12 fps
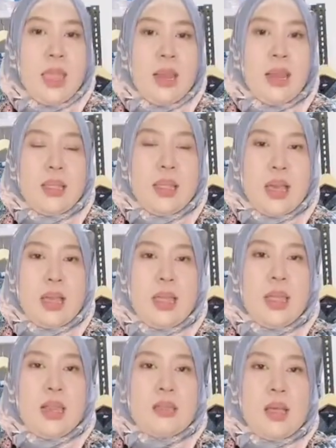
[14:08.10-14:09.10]
L ya.
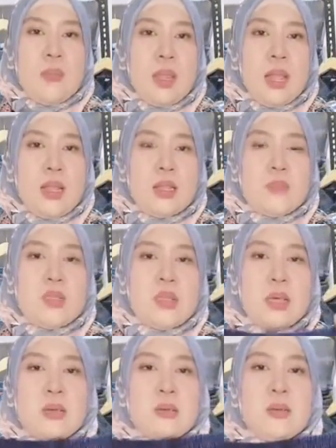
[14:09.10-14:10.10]
L tapi L-nya
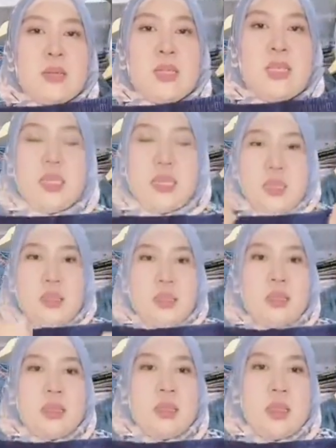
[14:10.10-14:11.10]
besar. Nih.
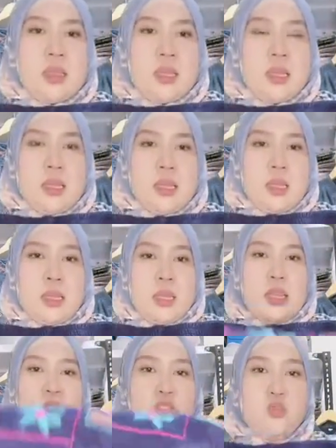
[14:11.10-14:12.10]

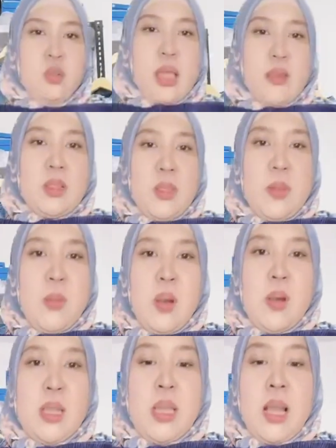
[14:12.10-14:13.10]
Ini sulam tapi
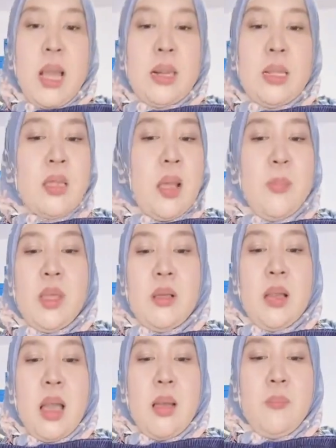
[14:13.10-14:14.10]
bawahnya karet tapi
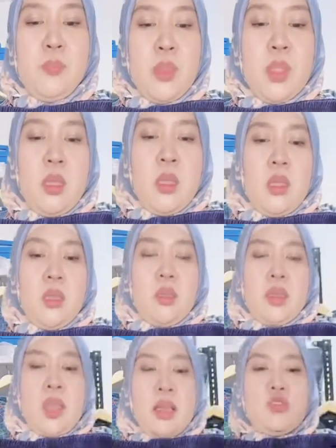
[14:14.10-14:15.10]
nggak
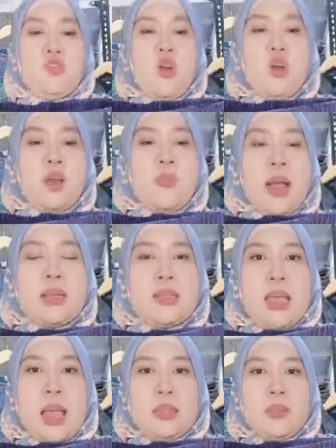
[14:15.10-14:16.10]
yang jogger
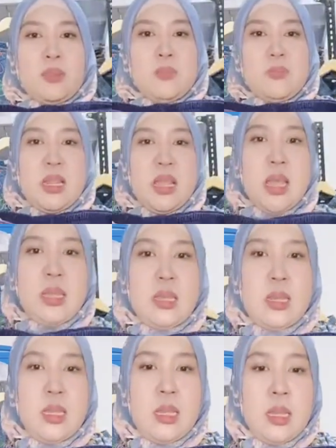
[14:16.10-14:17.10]
banget ya, teman-teman ya.
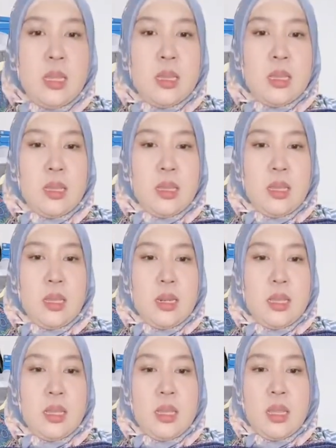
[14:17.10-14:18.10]
Ini
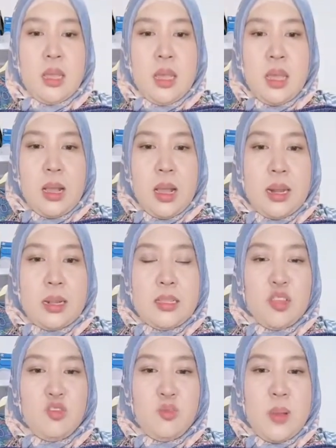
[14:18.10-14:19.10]
ini
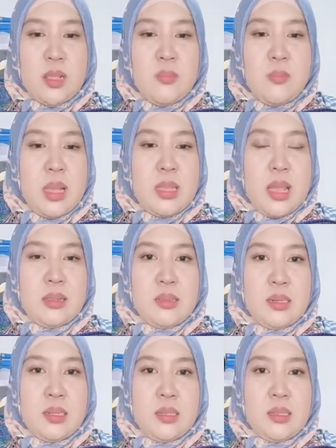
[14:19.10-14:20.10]
karetnya cuma sebagian
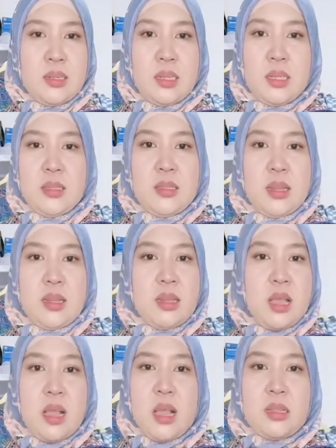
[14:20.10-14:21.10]
sedikit sedikit jadi
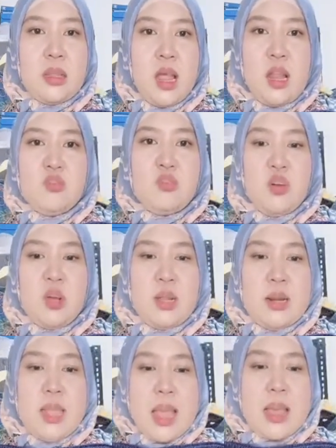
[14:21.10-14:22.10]
dia nggak terlalu
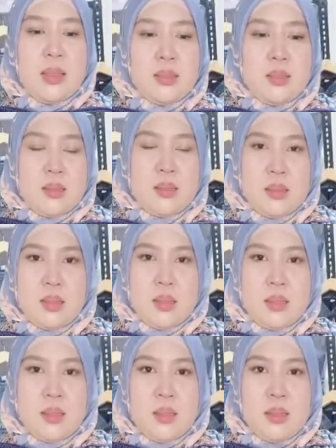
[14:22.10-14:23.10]
jogger ya.
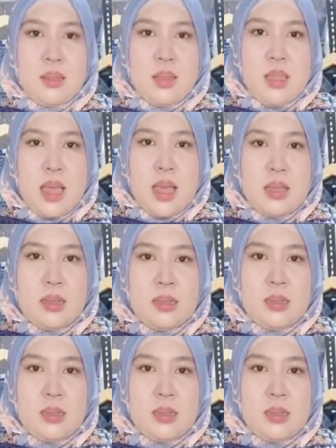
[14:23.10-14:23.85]
Ya.